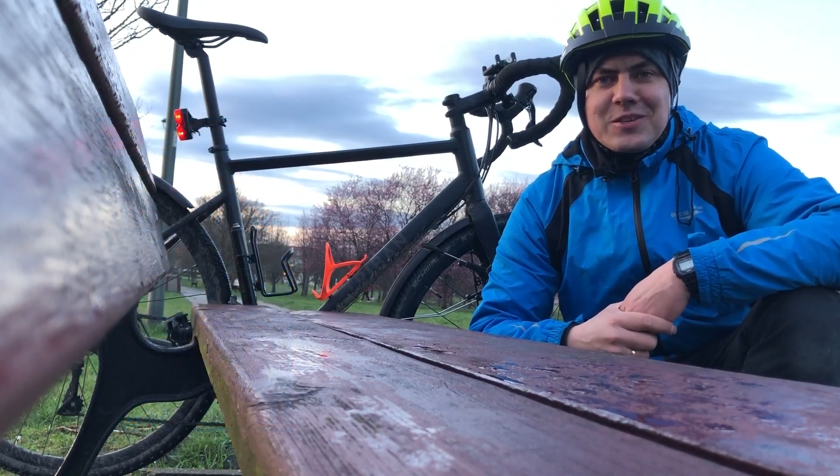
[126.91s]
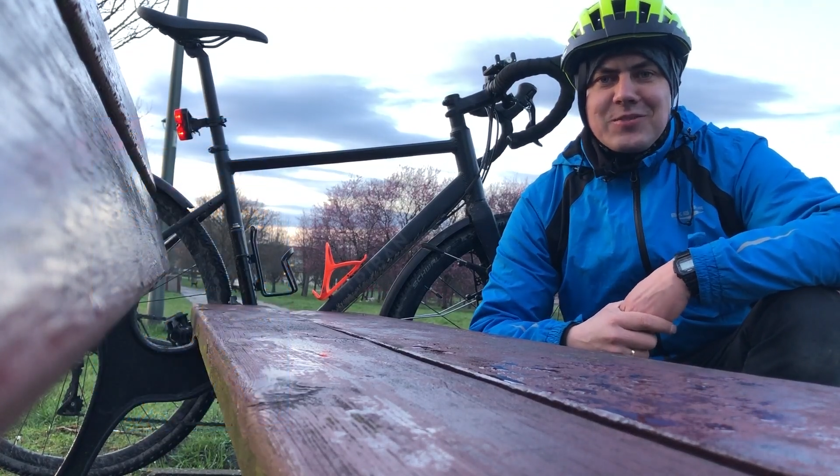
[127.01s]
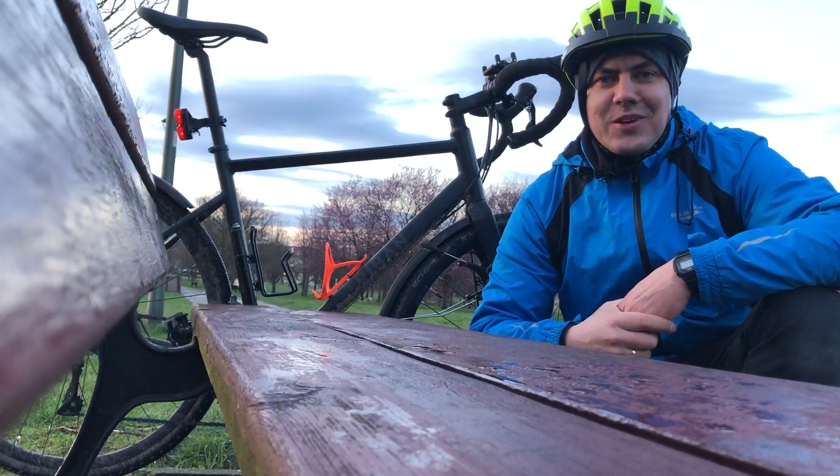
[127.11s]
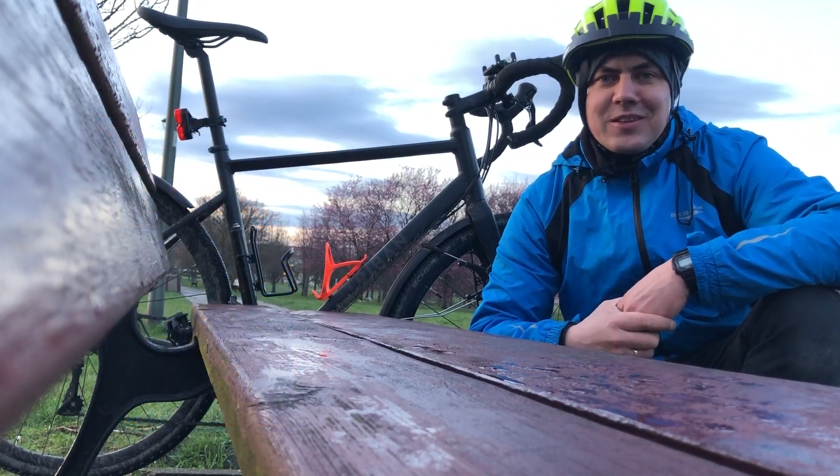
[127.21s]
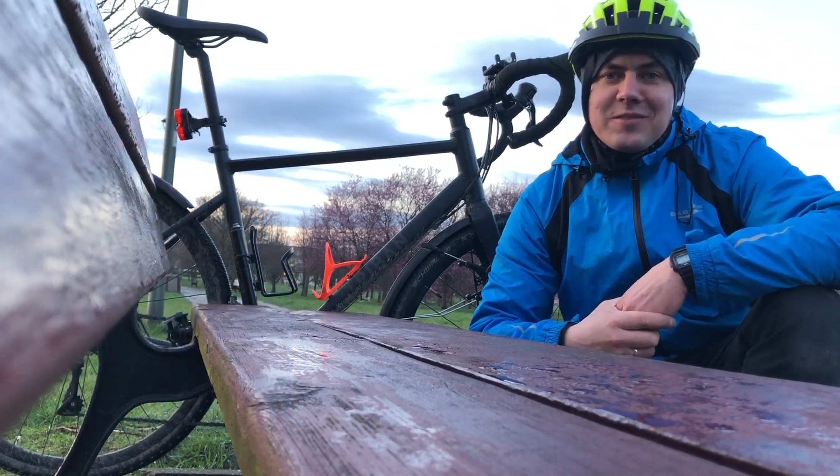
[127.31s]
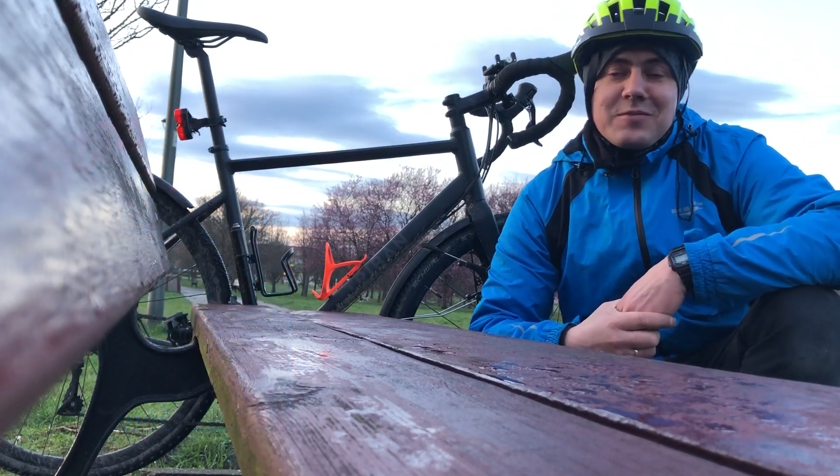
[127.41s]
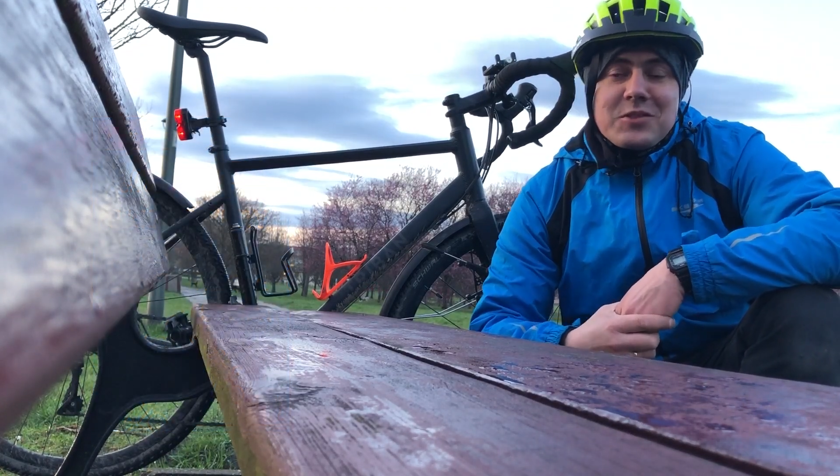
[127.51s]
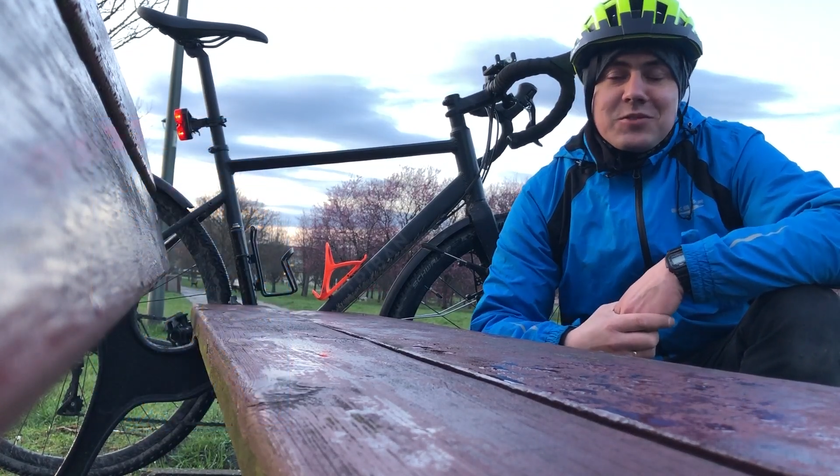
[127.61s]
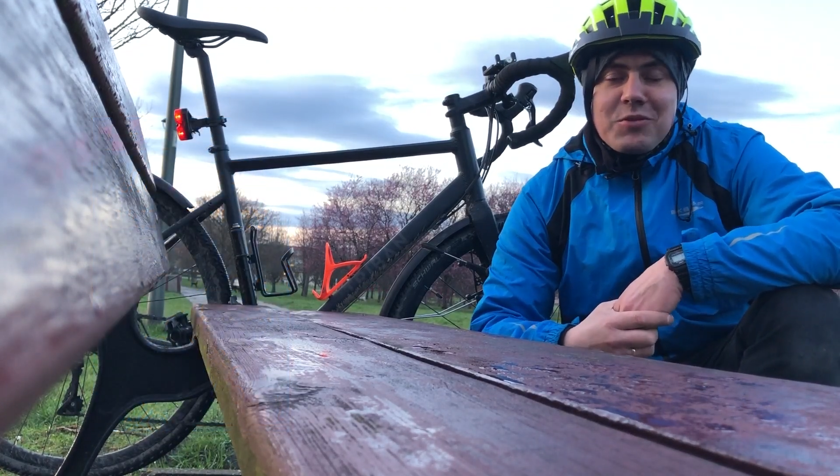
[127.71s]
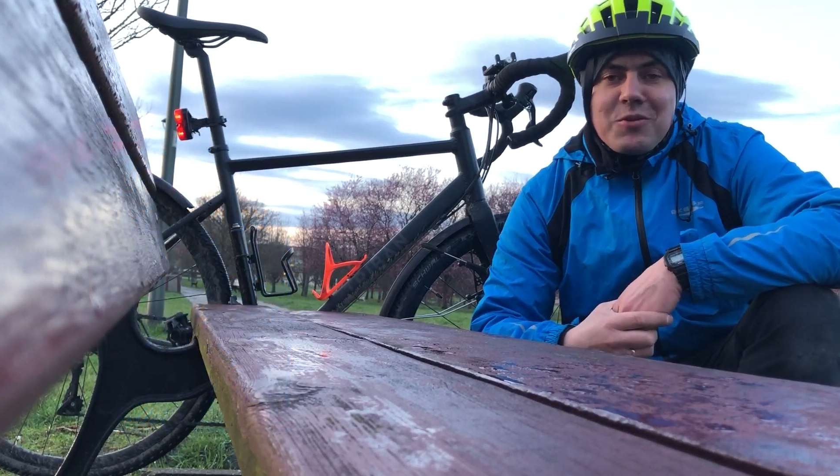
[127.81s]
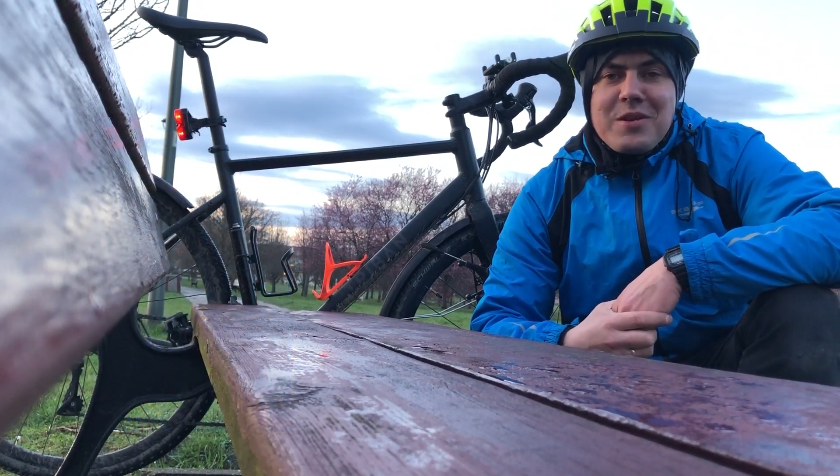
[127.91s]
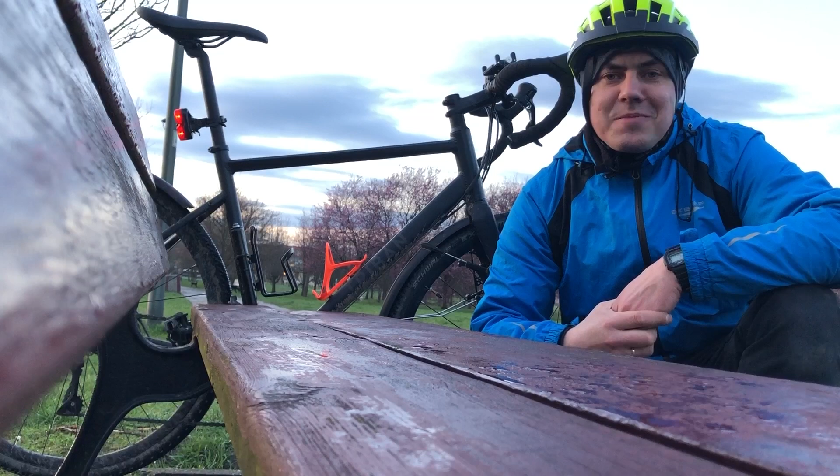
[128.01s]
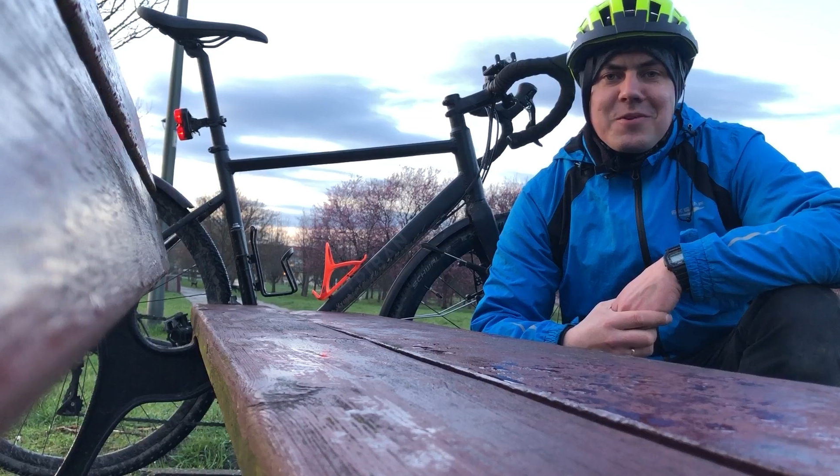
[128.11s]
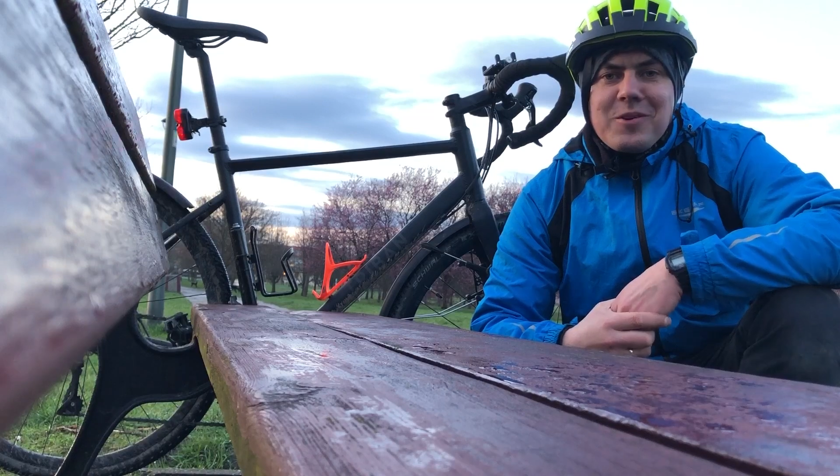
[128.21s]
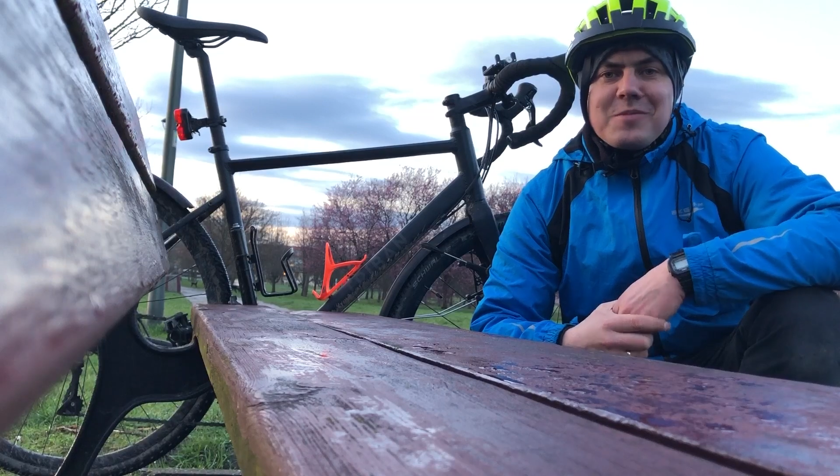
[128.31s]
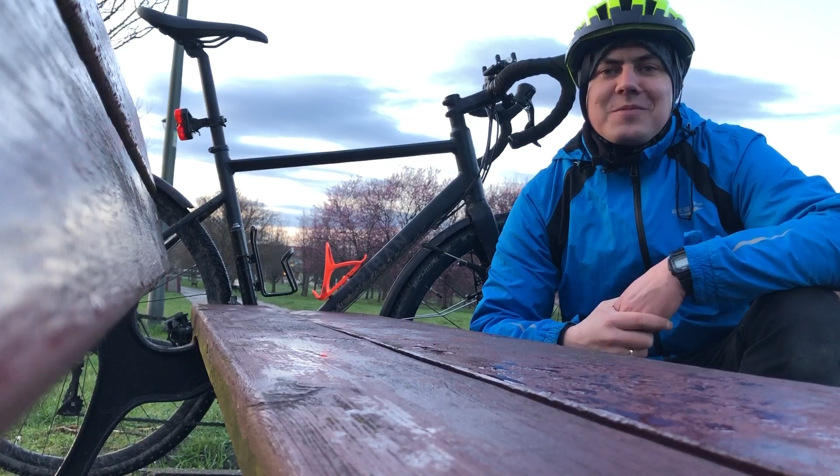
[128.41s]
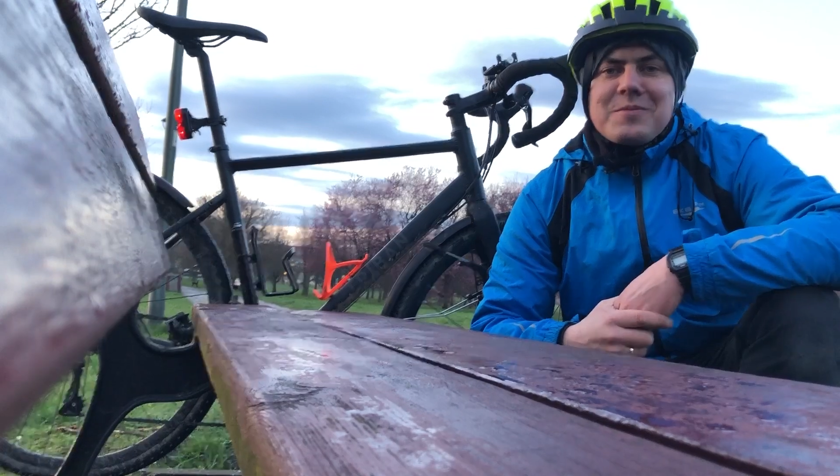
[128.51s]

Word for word: świat, czy w ogóle mogą.